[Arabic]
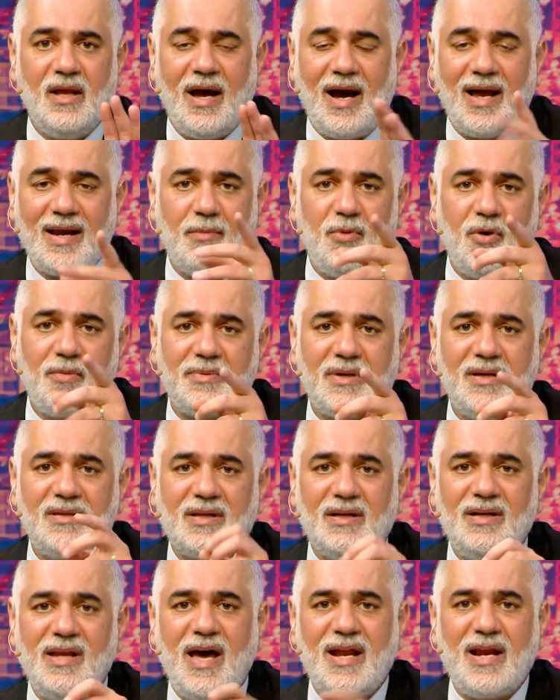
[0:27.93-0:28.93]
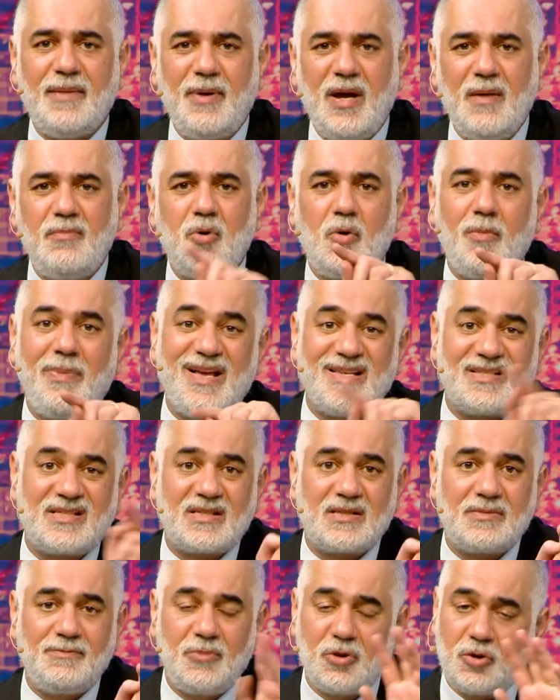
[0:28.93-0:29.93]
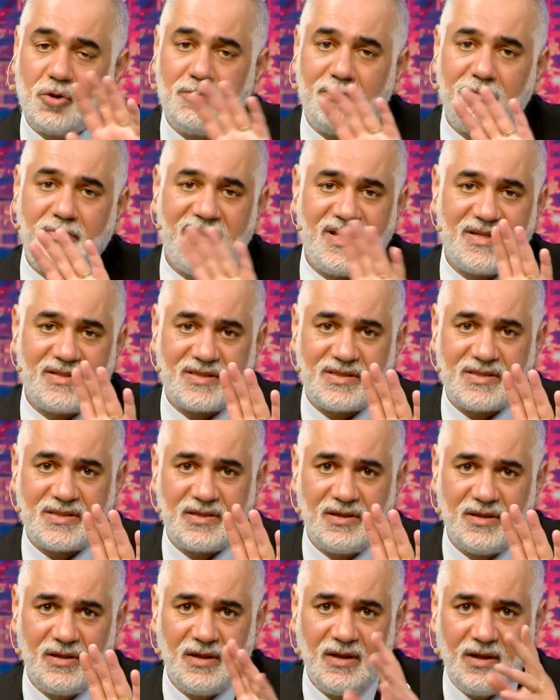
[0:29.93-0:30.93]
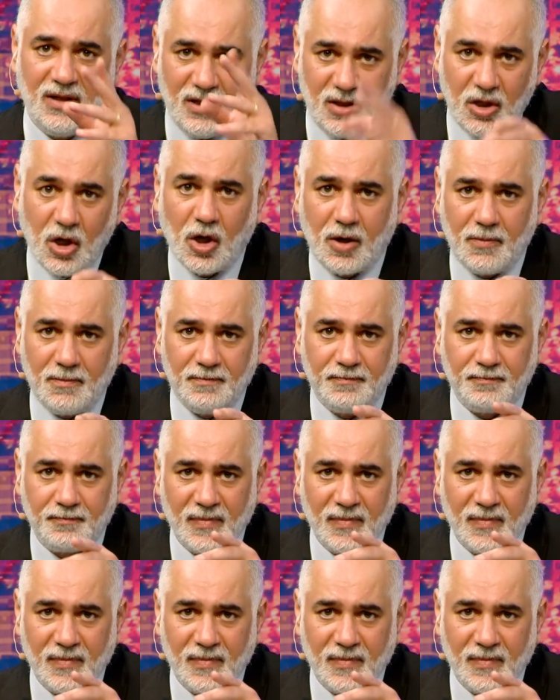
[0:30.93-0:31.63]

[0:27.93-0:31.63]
هلا ممكن تقول لي انا بحبه بس بدون بس اليوم